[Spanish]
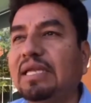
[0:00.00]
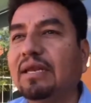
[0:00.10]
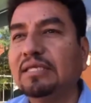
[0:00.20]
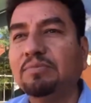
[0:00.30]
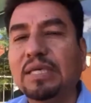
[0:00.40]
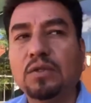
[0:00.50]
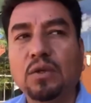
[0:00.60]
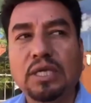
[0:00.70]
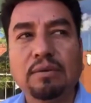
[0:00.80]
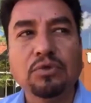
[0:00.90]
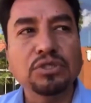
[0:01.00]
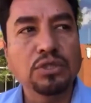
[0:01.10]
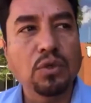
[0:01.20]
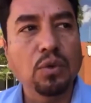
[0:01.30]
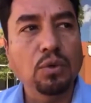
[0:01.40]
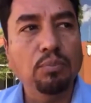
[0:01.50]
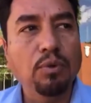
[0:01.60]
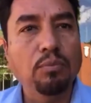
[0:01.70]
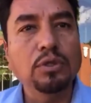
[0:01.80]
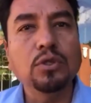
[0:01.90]
también al respecto que hemos sido un
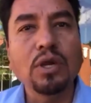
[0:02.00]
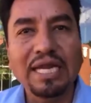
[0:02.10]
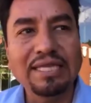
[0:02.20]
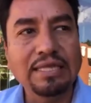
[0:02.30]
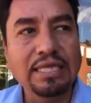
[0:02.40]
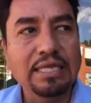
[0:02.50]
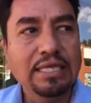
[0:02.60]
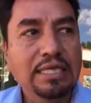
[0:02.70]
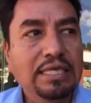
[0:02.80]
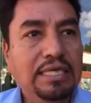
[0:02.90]
grupo muy tolerante